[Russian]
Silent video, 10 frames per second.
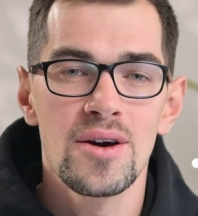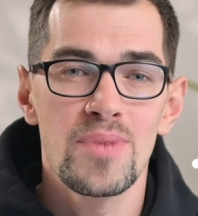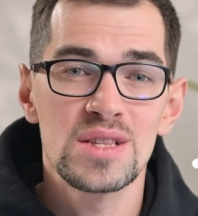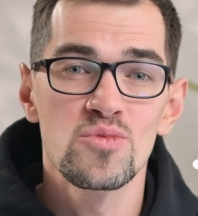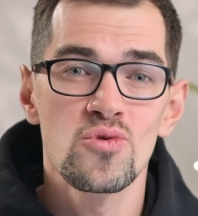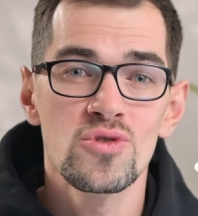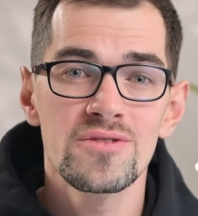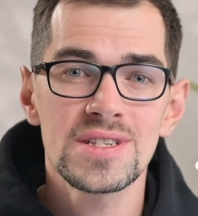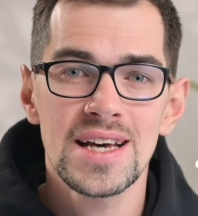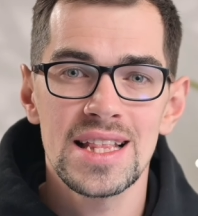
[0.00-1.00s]
Поэтому
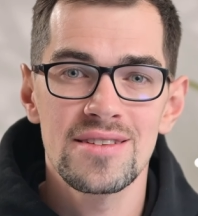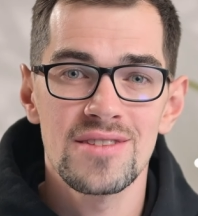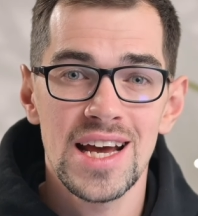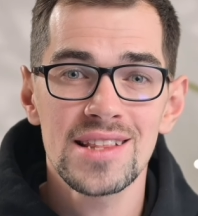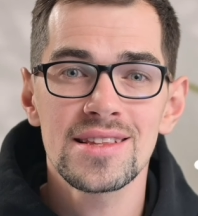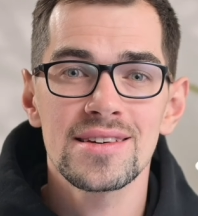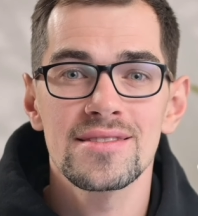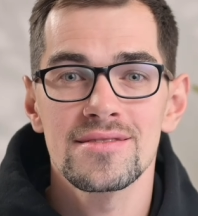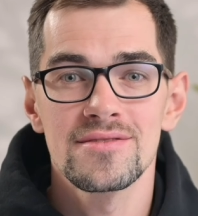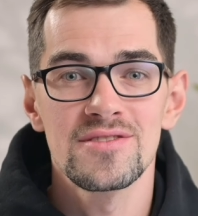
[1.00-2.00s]
универсальные варианты
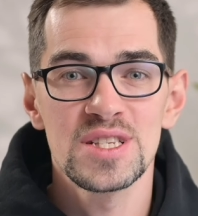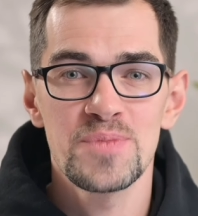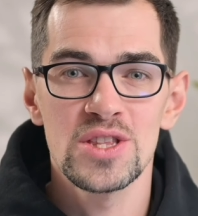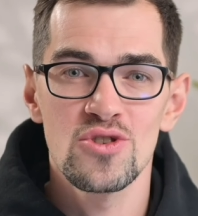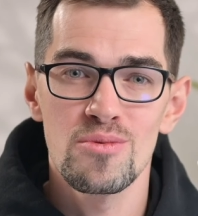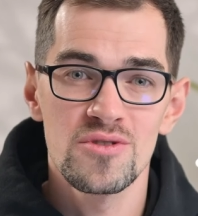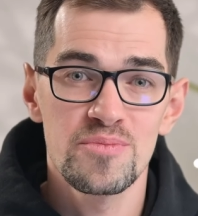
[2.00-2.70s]
велосипедной обуви,